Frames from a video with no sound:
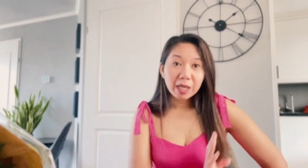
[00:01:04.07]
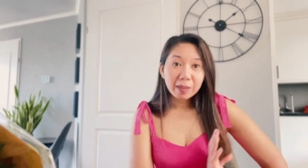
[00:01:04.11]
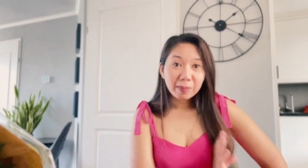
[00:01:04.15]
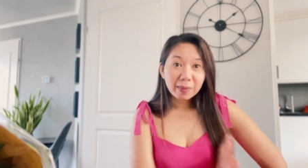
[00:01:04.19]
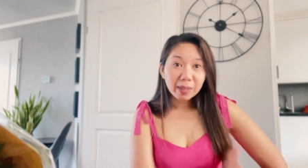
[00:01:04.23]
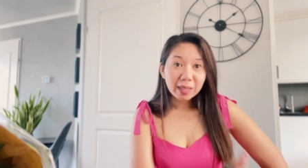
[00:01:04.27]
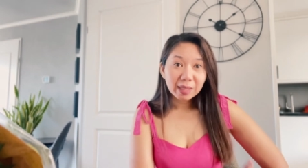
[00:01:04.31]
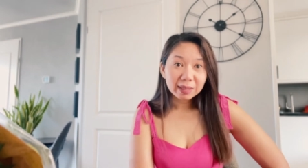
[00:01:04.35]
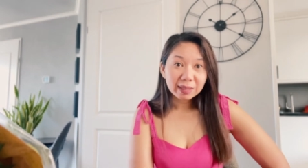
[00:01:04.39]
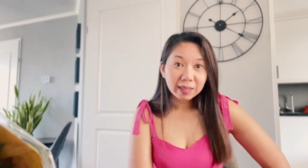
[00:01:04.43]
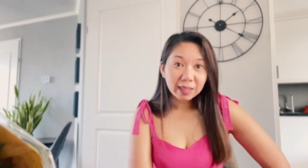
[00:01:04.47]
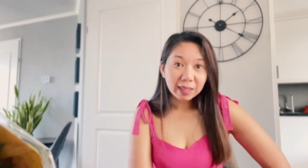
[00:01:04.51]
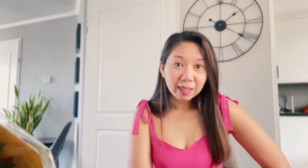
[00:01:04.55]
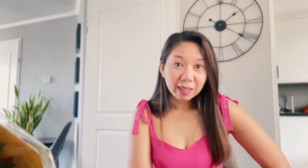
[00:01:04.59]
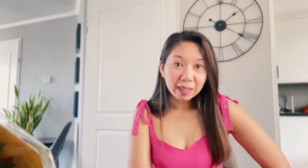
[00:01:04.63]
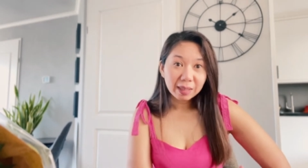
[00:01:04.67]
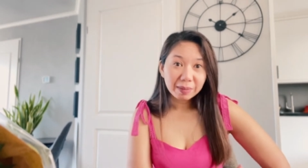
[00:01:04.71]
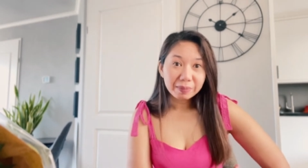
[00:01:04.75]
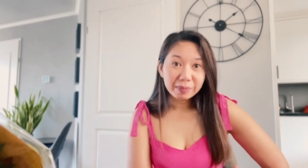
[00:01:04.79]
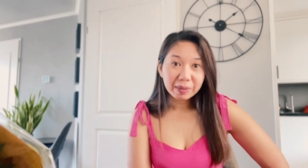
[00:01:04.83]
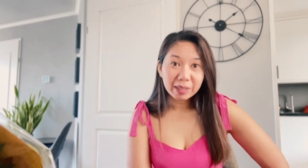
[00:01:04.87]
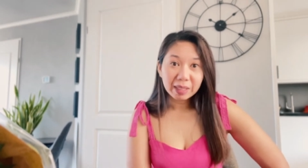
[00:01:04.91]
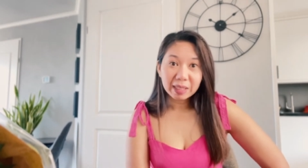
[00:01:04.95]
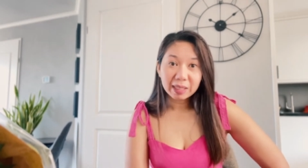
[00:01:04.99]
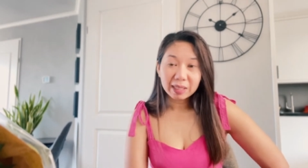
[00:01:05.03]
ay
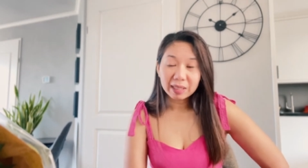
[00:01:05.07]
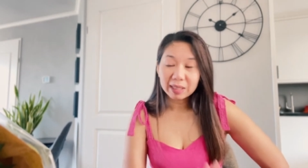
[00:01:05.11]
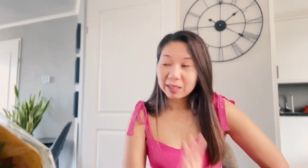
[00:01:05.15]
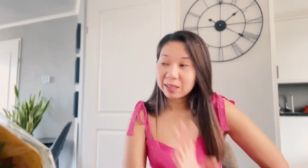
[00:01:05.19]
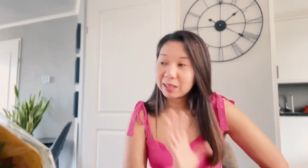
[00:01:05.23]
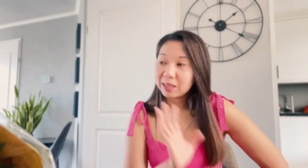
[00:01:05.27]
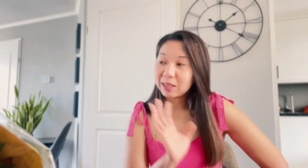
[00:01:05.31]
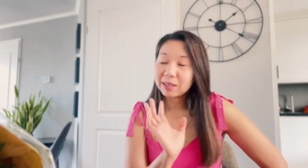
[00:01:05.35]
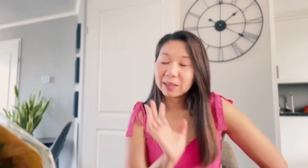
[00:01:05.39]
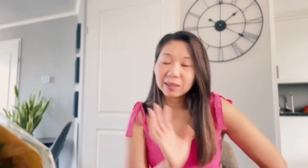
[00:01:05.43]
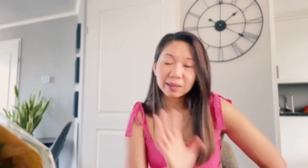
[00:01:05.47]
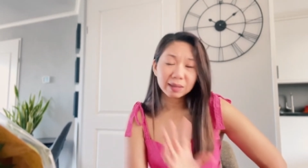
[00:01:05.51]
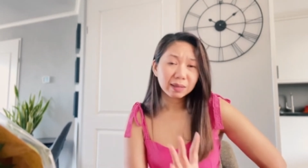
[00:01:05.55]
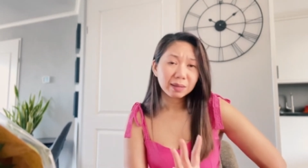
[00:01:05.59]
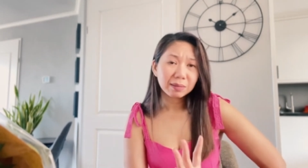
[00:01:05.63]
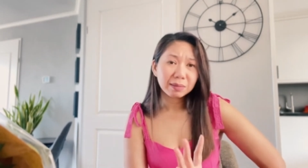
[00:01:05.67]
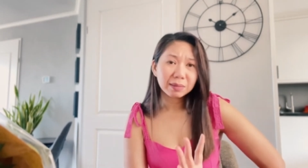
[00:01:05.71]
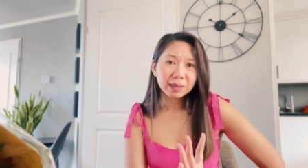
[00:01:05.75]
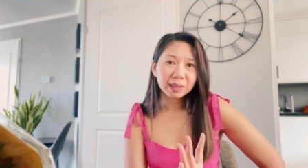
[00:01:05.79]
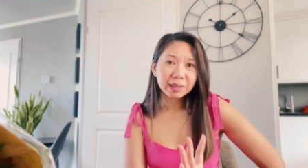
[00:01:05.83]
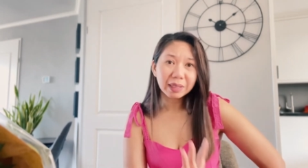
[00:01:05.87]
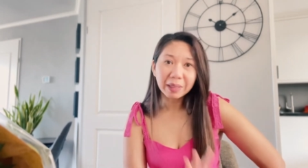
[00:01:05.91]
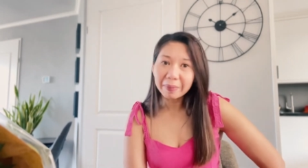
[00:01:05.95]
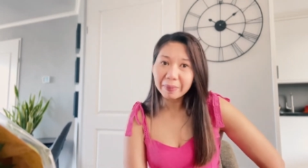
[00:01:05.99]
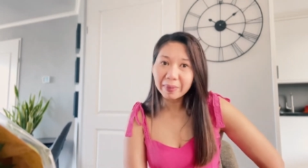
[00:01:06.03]
makatanggap ng
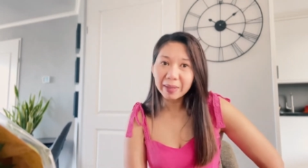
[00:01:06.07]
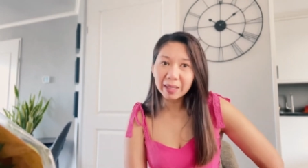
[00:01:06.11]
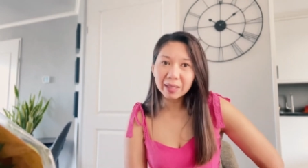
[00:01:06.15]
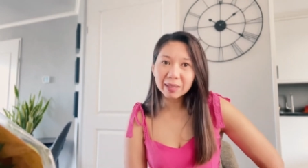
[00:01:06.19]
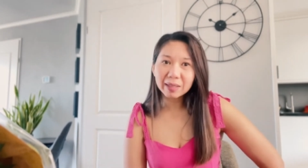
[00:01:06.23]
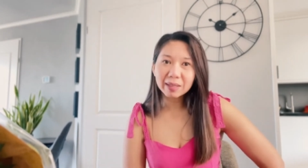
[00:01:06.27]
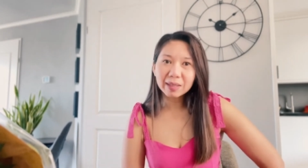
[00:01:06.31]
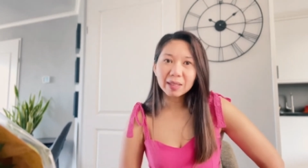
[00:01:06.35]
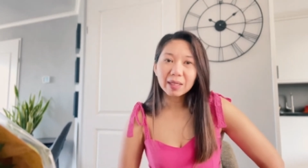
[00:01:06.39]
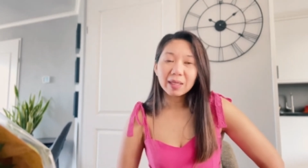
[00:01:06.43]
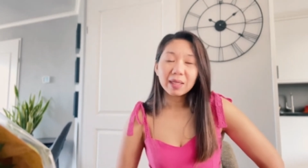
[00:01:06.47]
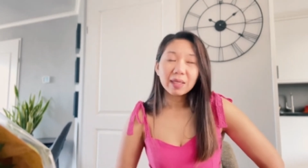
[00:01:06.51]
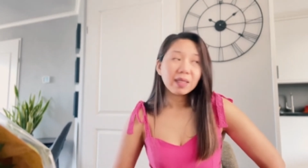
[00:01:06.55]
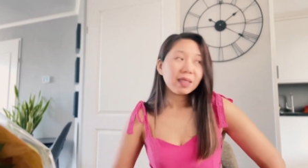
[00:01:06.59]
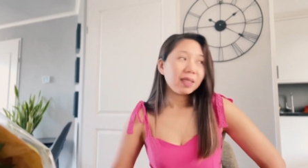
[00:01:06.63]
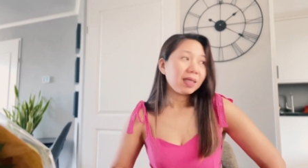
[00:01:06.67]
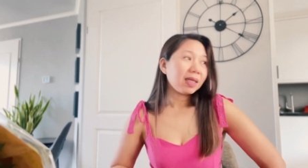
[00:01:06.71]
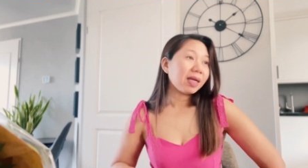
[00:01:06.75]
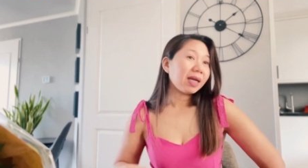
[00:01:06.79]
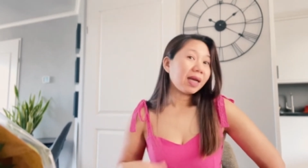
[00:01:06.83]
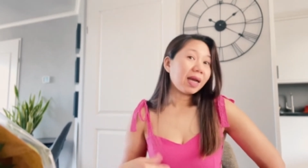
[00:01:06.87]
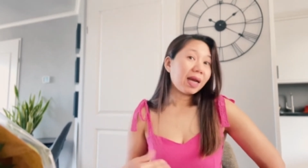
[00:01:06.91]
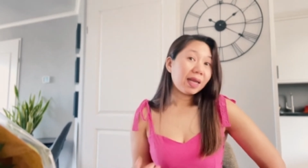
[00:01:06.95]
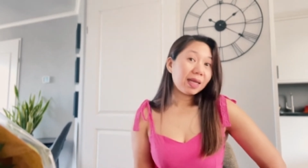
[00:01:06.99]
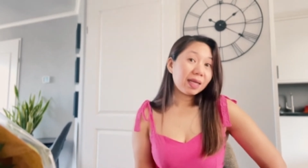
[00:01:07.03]
damit na
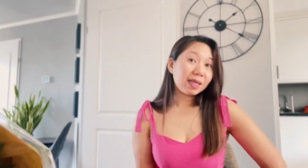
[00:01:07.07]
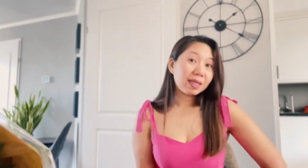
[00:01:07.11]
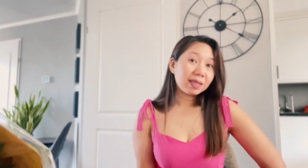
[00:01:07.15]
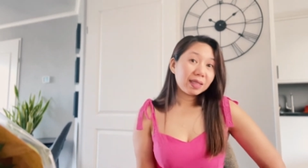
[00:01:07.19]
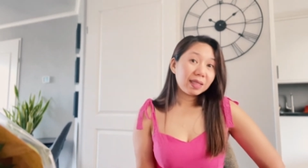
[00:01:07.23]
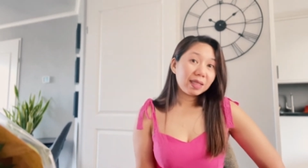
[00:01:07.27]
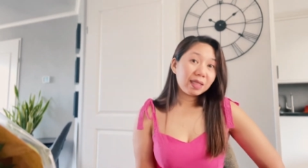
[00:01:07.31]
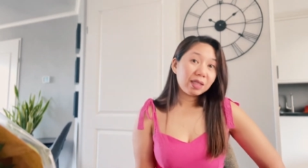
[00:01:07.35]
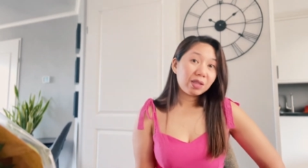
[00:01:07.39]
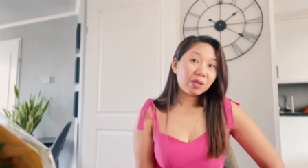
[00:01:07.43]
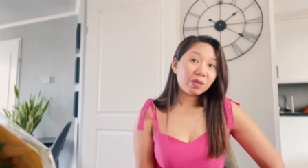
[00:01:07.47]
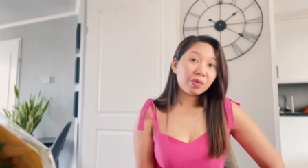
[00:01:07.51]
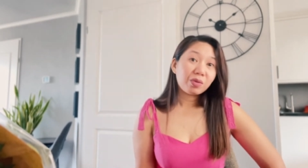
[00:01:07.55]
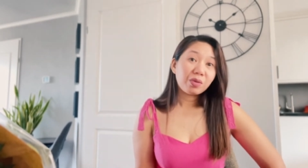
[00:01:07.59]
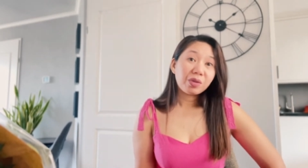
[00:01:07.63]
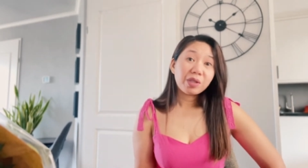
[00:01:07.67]
galing dito.